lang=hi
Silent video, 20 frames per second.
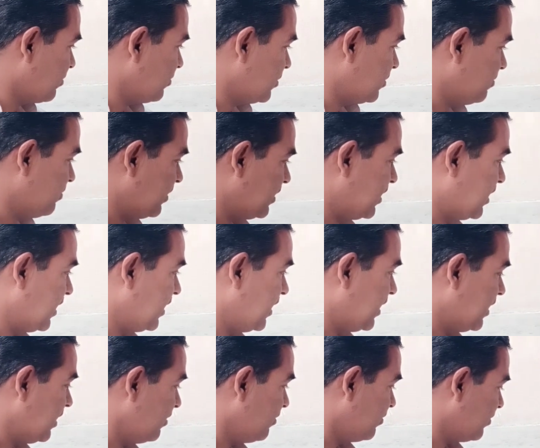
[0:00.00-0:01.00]
कुछ
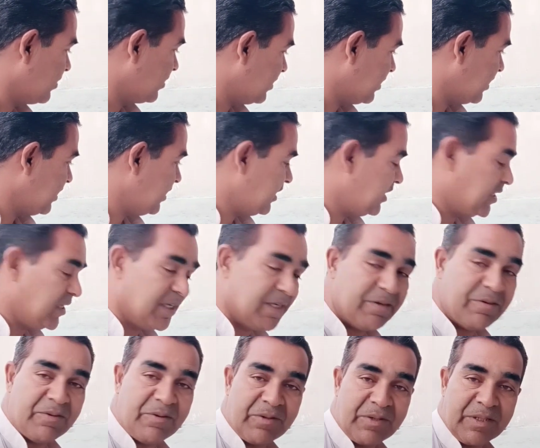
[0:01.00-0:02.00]
बनाया है और दही है
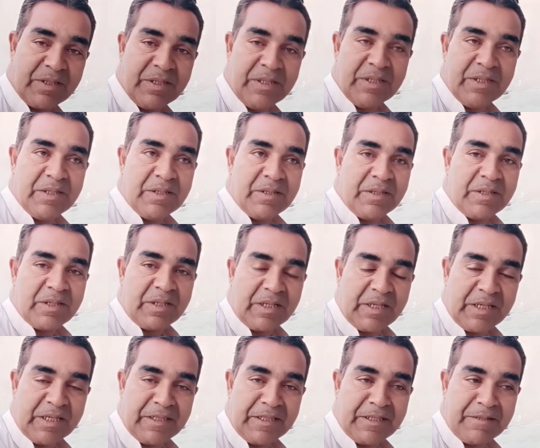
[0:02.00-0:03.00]
और
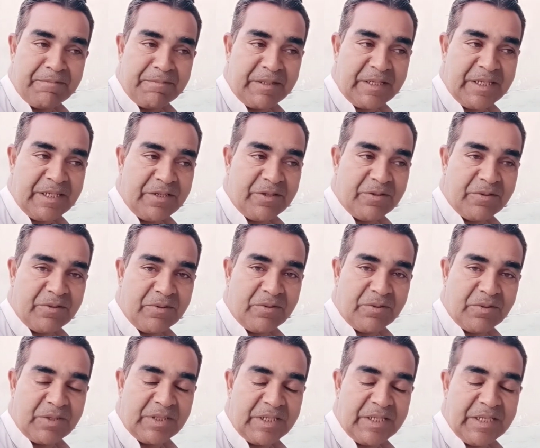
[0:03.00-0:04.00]
गंदम की जो
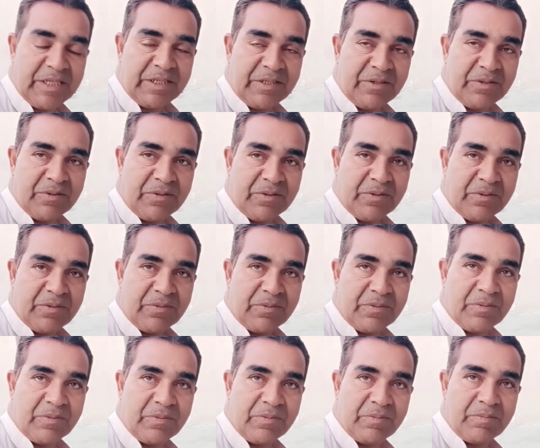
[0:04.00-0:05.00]
होती है जो
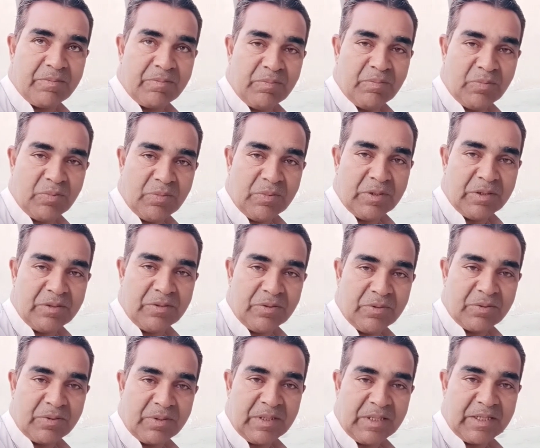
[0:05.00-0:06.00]

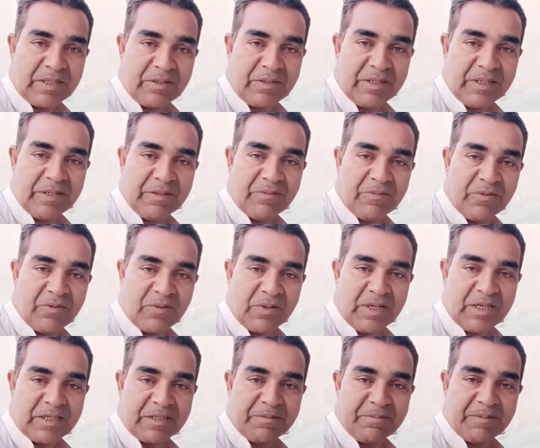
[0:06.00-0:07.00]
जो गाठ है वो हम्म।
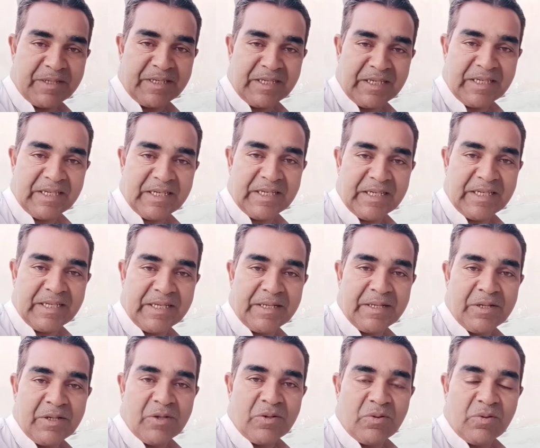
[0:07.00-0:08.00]
गाठ बनाया है
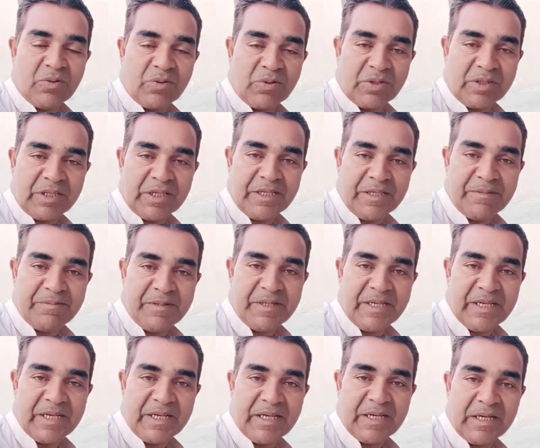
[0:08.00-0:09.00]
और दही
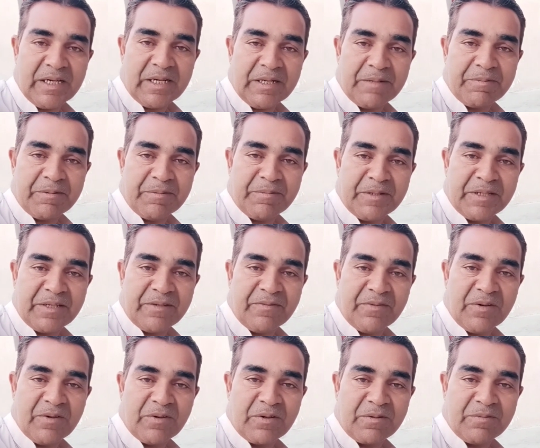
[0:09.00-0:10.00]
भी है आप हमारे
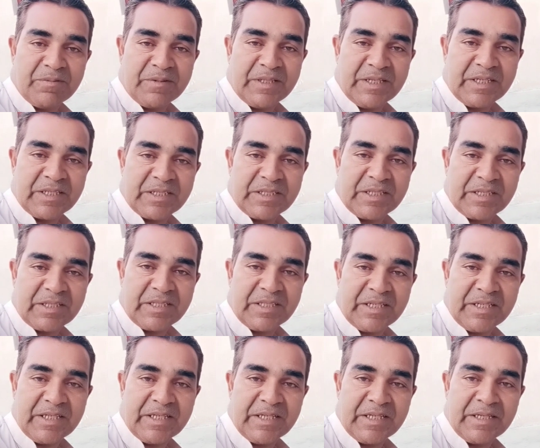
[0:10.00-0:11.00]
ब्लॉग में देख
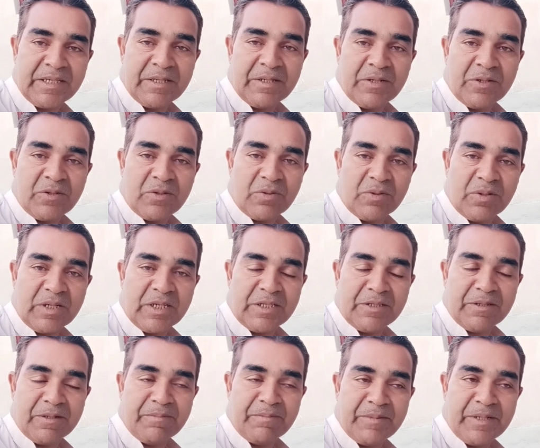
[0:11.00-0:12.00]
सकते हैं तो
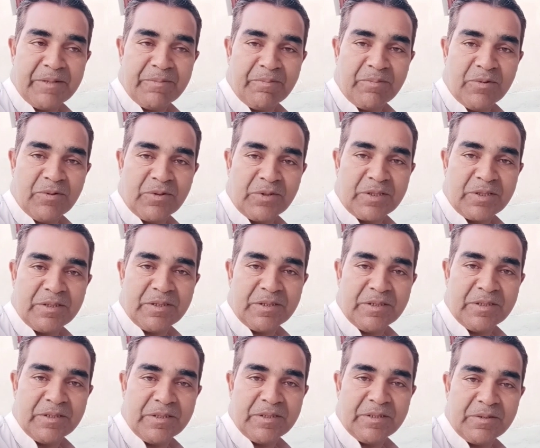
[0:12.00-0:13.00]
आज हमें बहुत
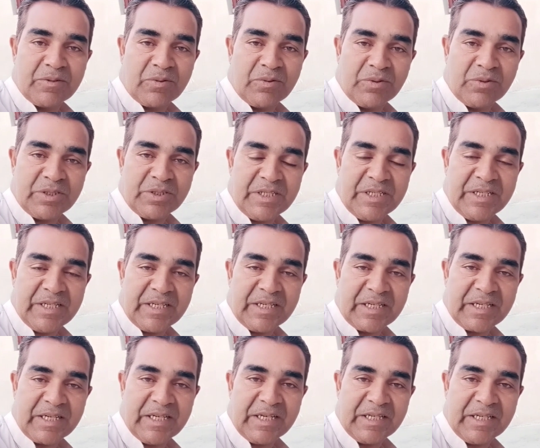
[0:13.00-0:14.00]
खुशी है
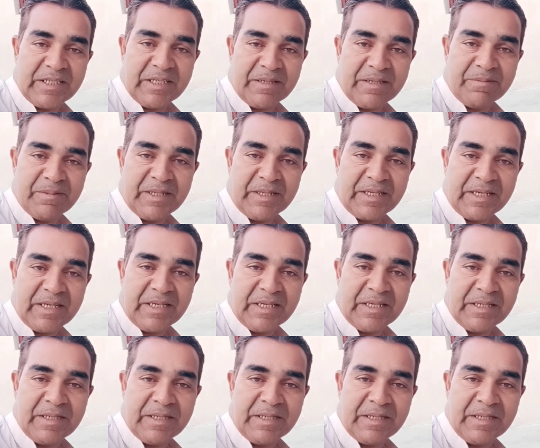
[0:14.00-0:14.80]
कि आज हमारा